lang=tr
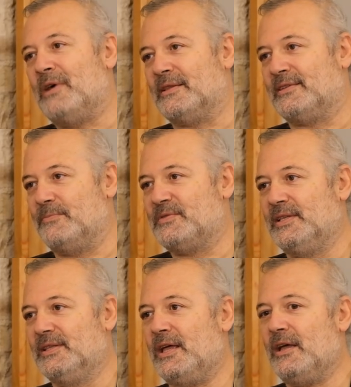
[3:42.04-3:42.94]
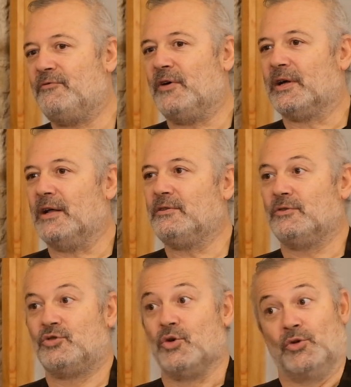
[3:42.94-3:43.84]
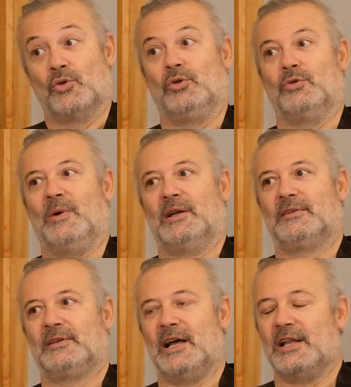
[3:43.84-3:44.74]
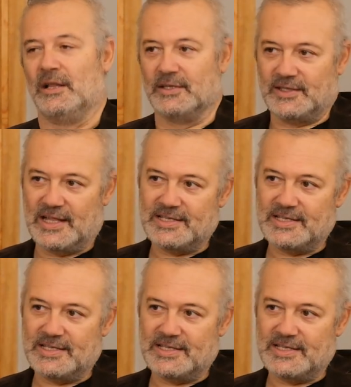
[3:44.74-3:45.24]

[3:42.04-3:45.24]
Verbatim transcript: ben temsilde. Evet. Fakat çok yoruldum artık. Yani anlatılan